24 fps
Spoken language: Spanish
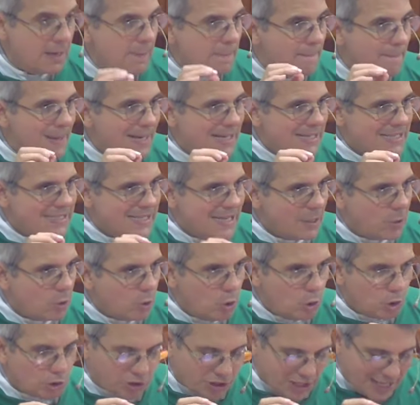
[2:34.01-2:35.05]

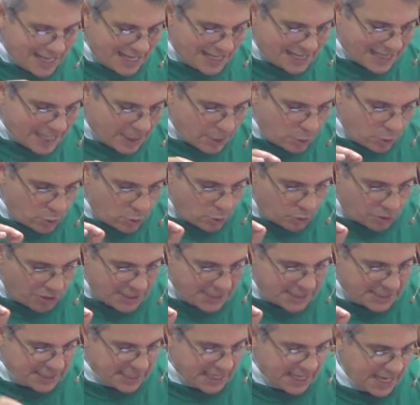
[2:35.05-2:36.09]
Versículo 31
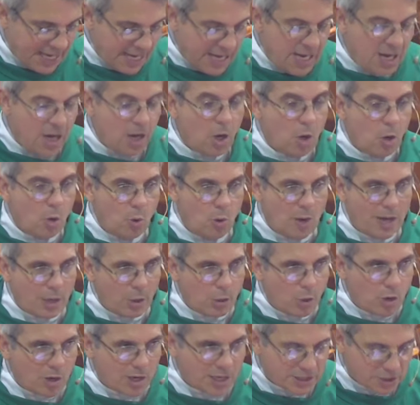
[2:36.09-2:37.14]
dice,
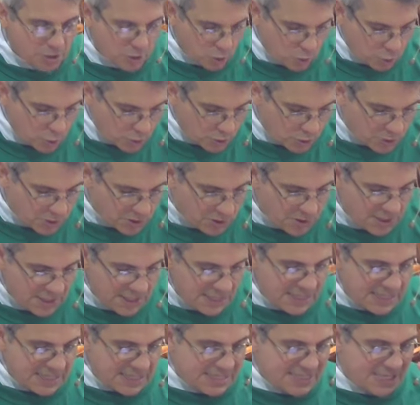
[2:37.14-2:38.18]
luego Jesús
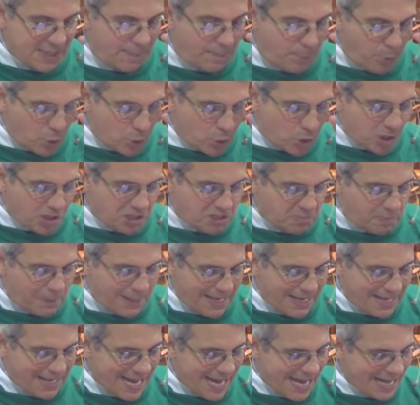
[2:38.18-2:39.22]
se puso a
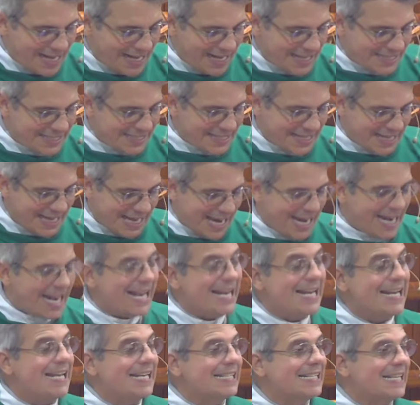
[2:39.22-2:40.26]
explicarles que era
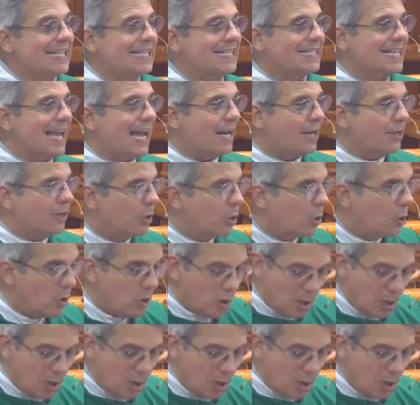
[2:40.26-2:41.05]
necesario